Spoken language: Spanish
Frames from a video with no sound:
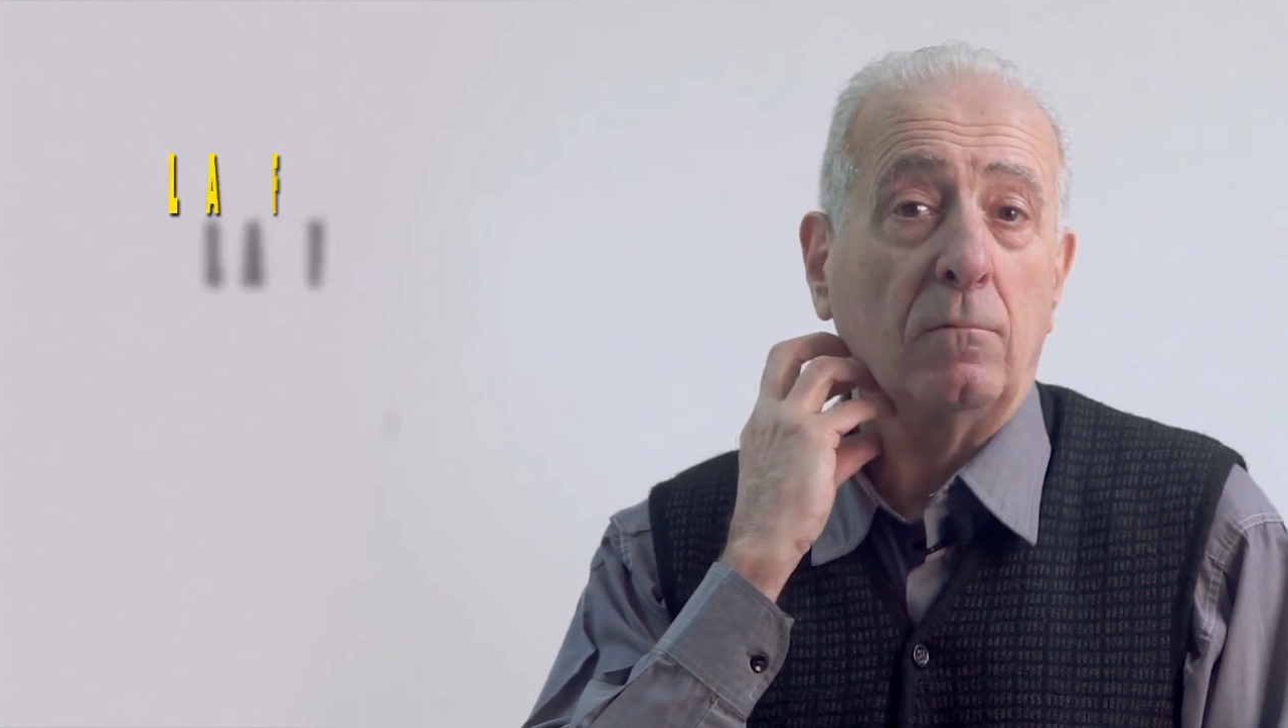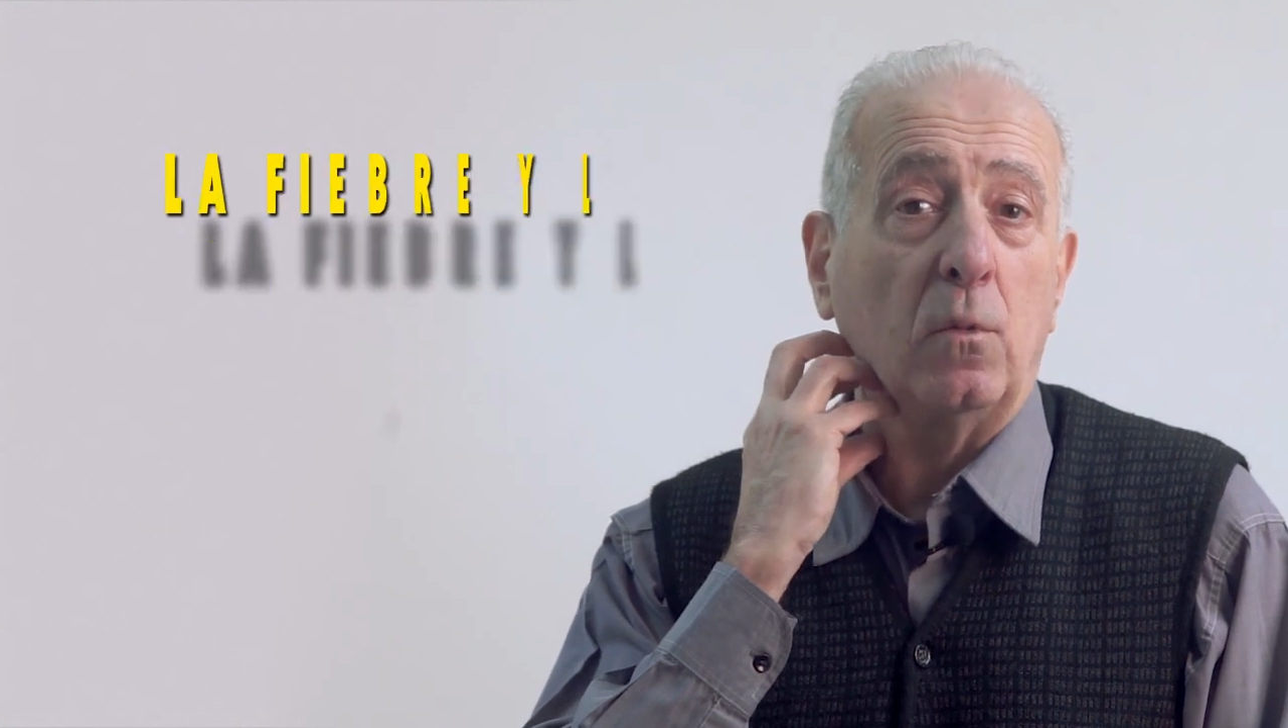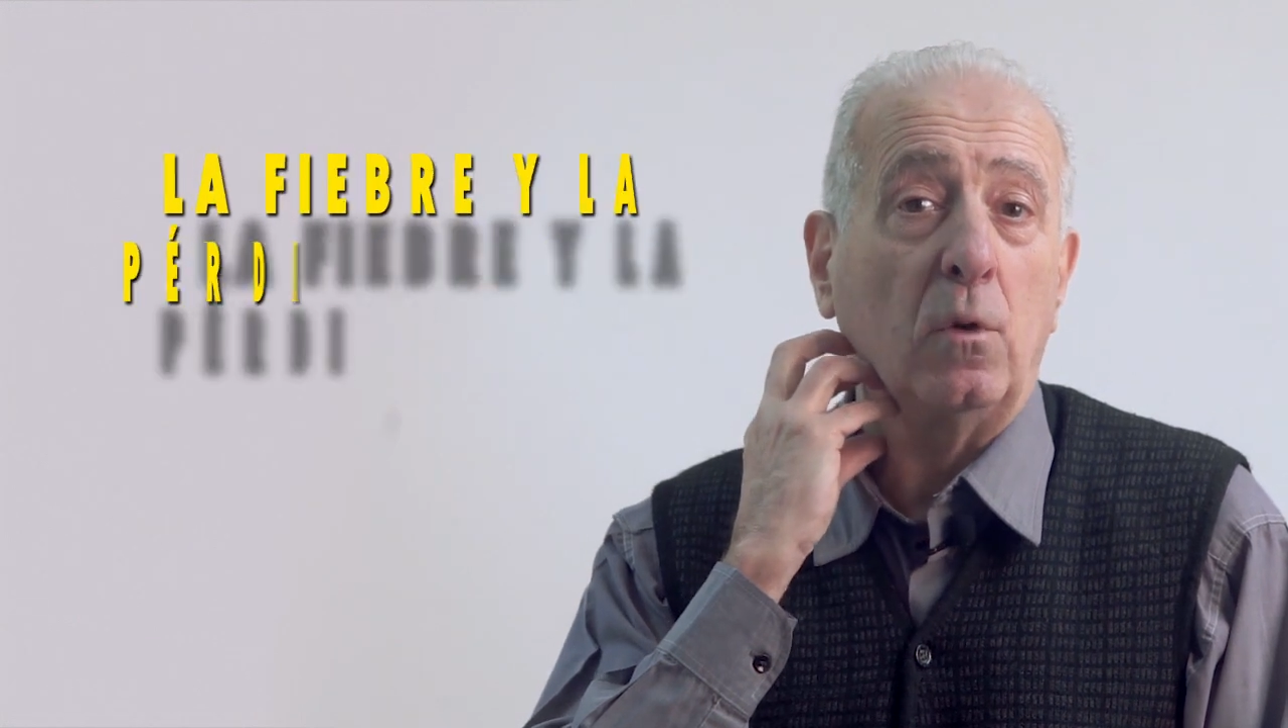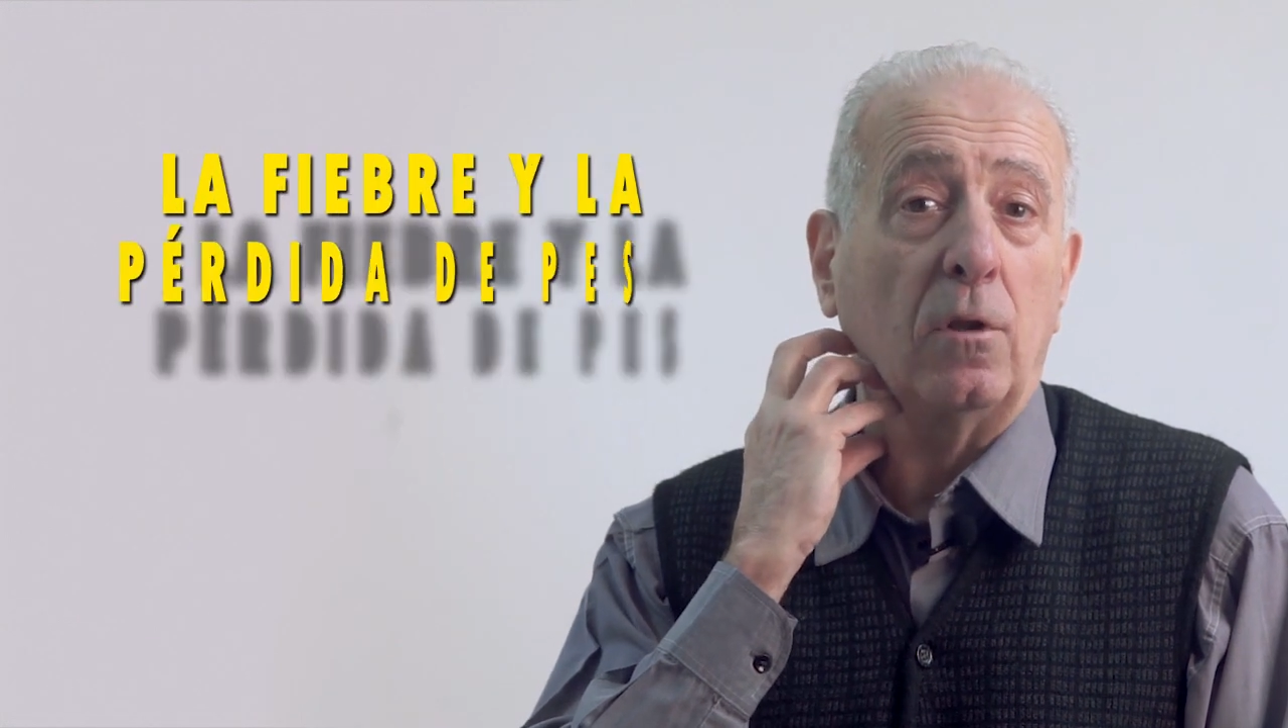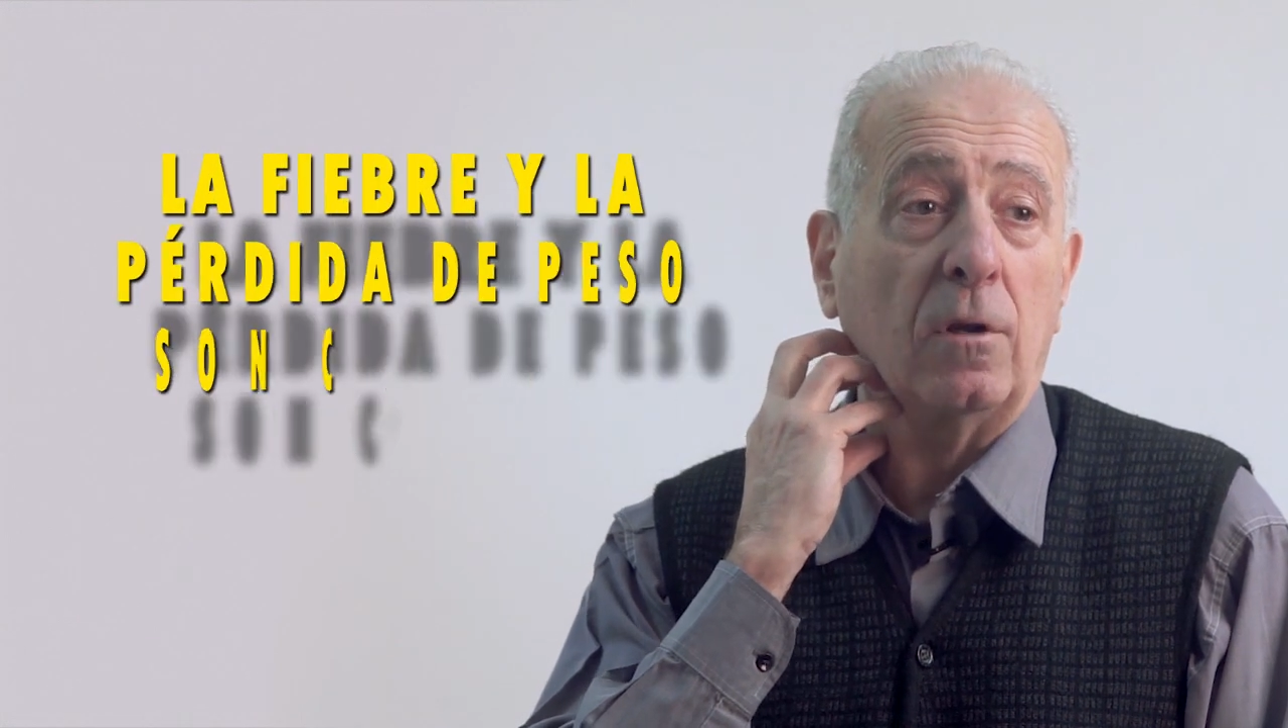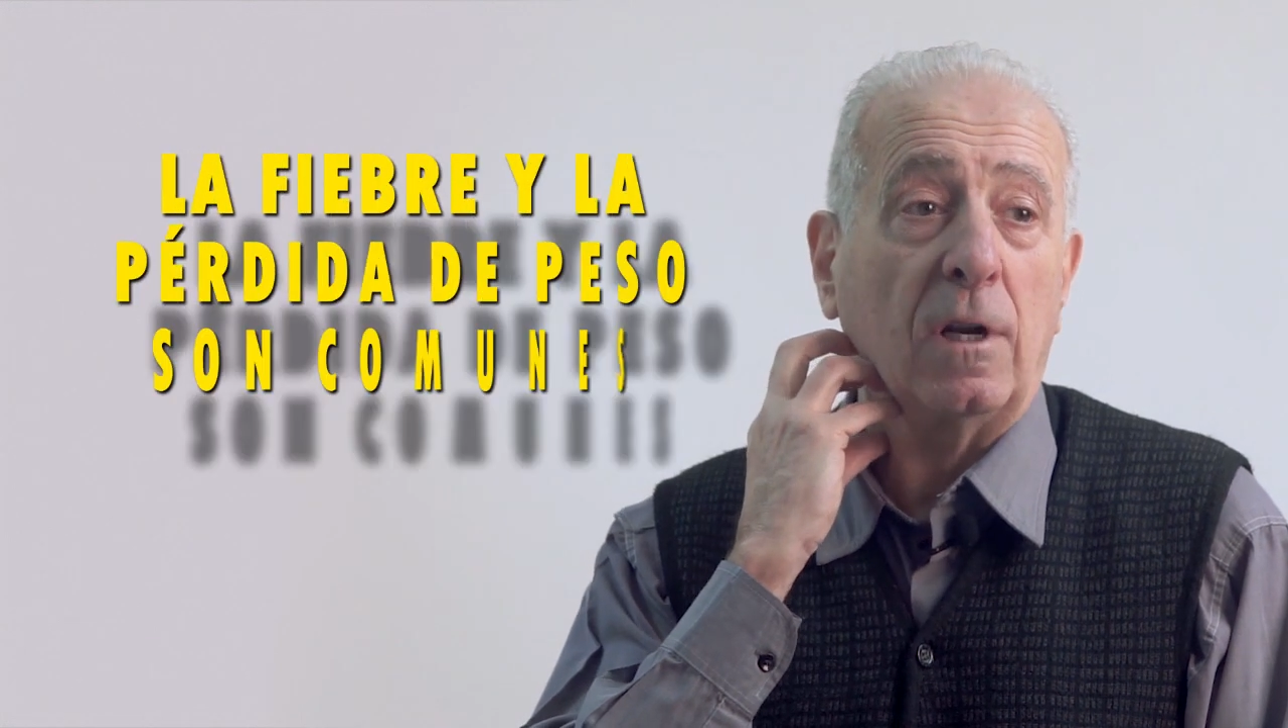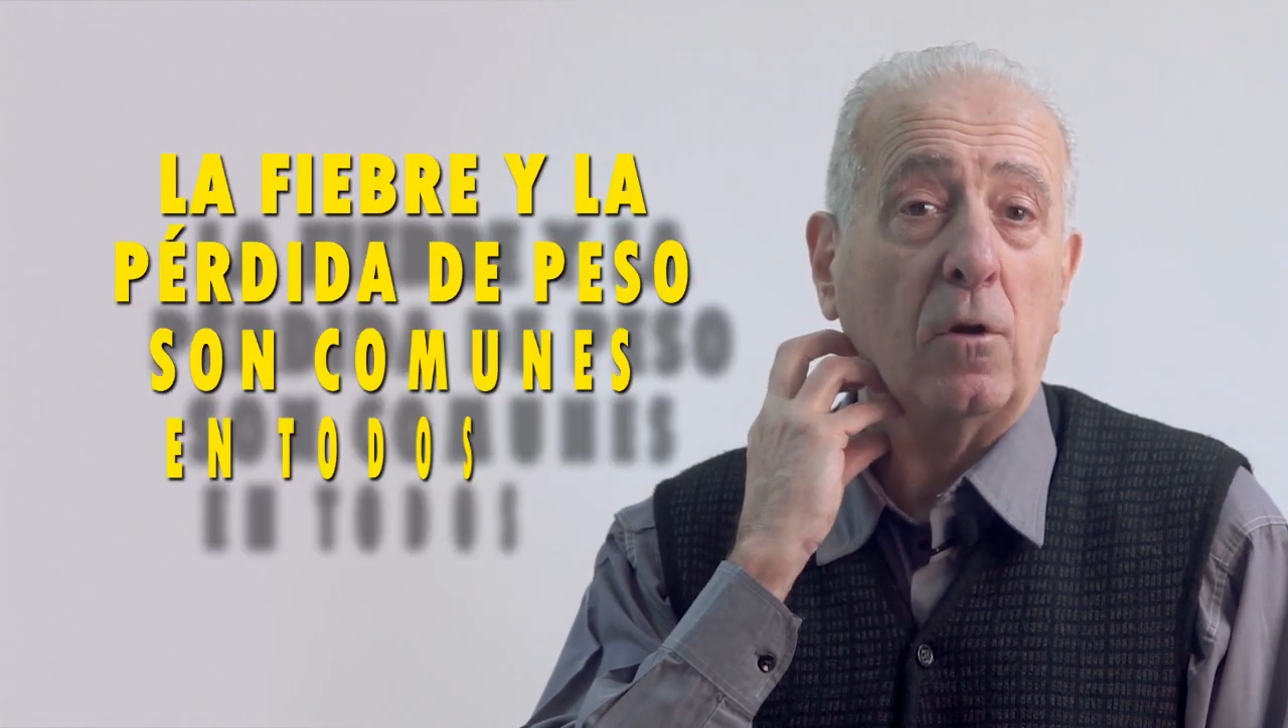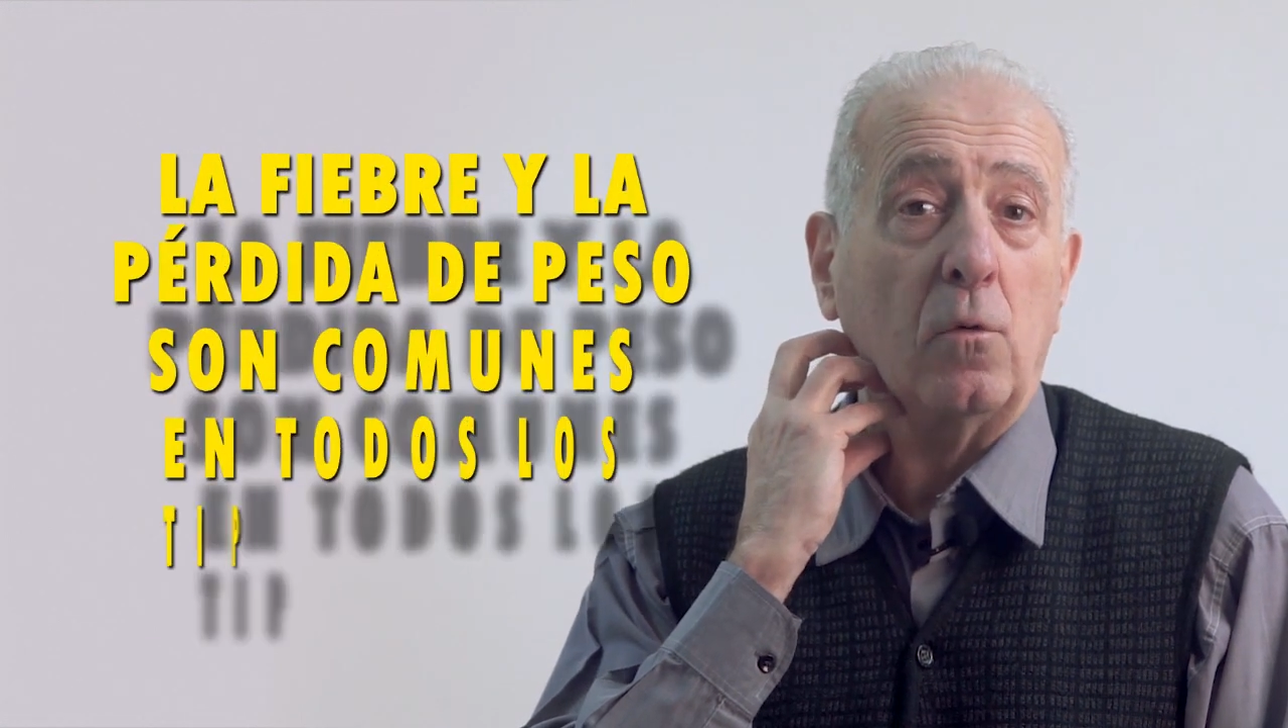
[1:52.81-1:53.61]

un bulto en el